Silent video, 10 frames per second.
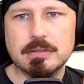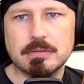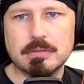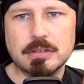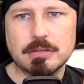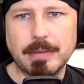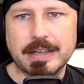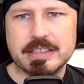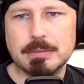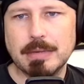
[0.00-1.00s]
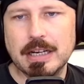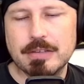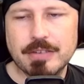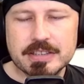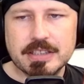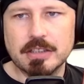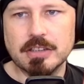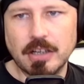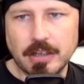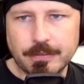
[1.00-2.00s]
das Maximale, was ihr
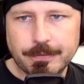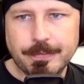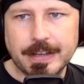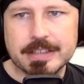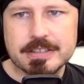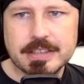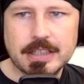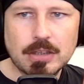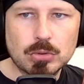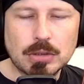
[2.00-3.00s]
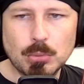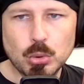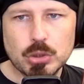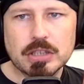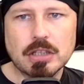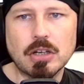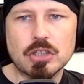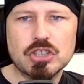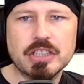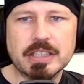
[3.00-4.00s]
an euren Fernseher oder Monitor
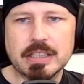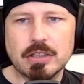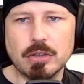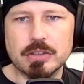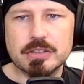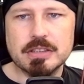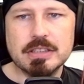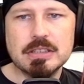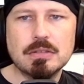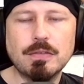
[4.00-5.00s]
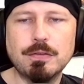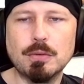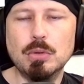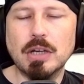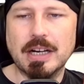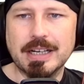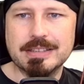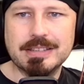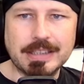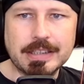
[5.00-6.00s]
rausschicken könnt, ist Full
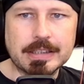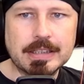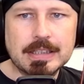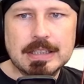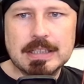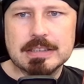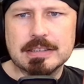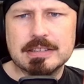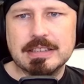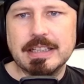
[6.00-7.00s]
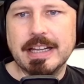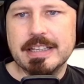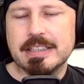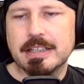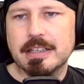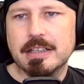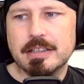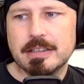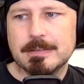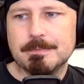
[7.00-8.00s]
HD. Das
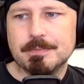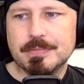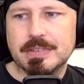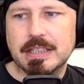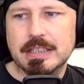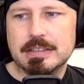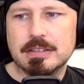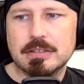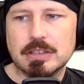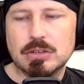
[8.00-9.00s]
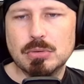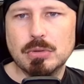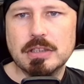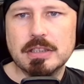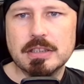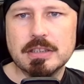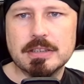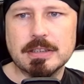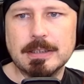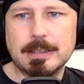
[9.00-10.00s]
gleiche gilt
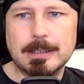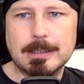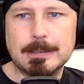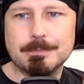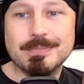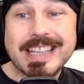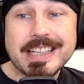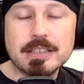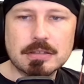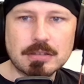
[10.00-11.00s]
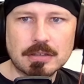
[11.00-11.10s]
natürlich ähm, nicht